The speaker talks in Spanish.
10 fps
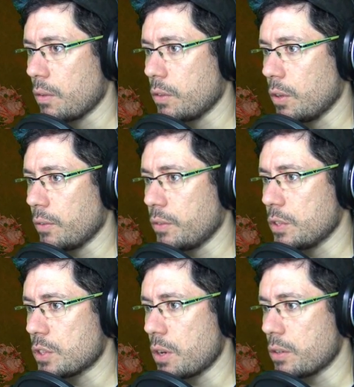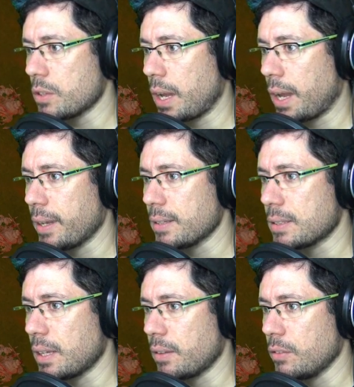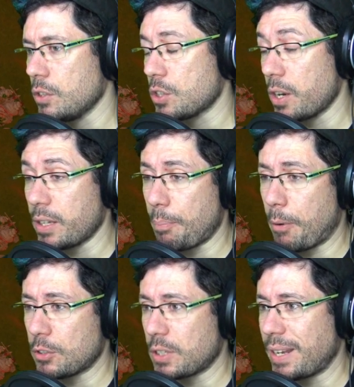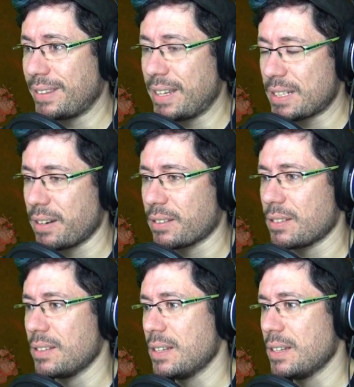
No, Desert, Ahí está. Desert es postre, desert.